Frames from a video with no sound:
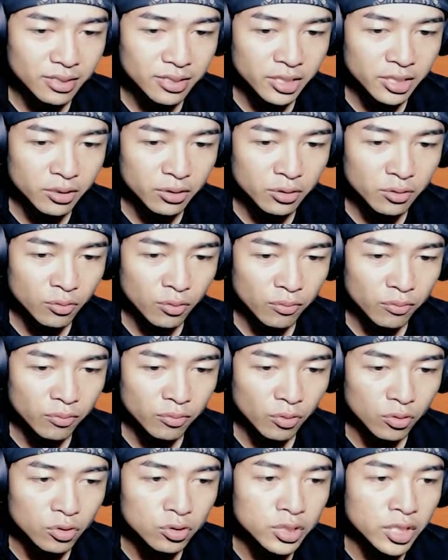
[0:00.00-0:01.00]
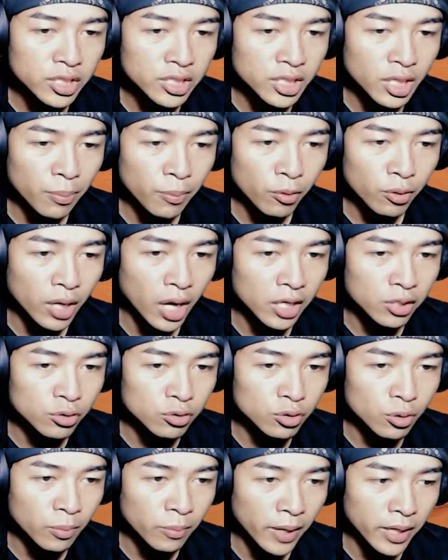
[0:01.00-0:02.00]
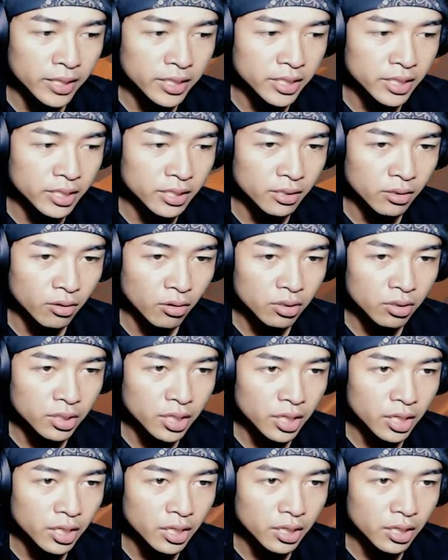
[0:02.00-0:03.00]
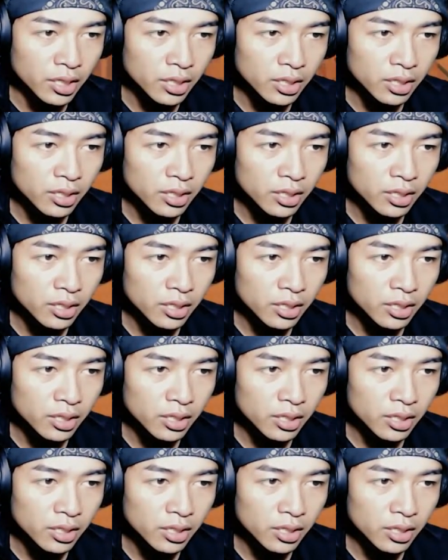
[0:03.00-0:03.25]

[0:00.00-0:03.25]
Need to, oh, jadi kita perlu kayu untuk baikin. Oke. Okay.